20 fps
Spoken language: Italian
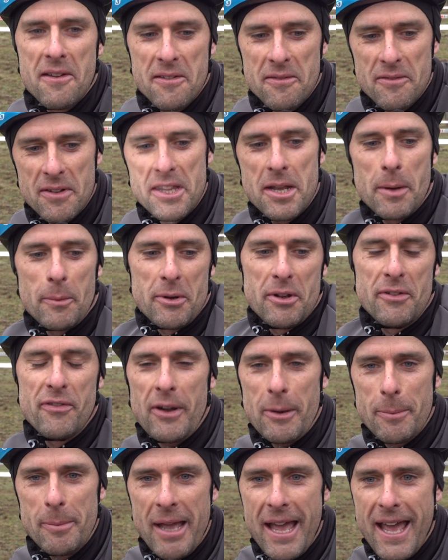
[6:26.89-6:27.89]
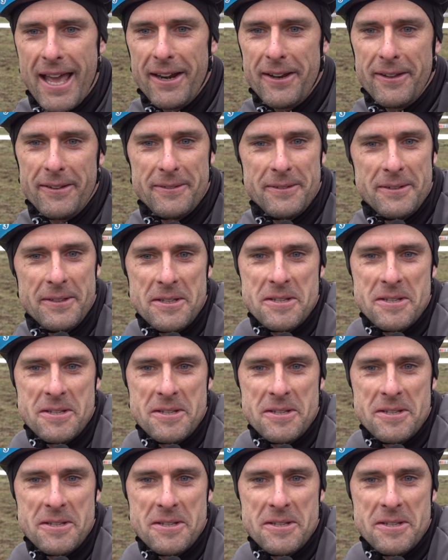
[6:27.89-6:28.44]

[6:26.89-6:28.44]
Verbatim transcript: vediamo di far bene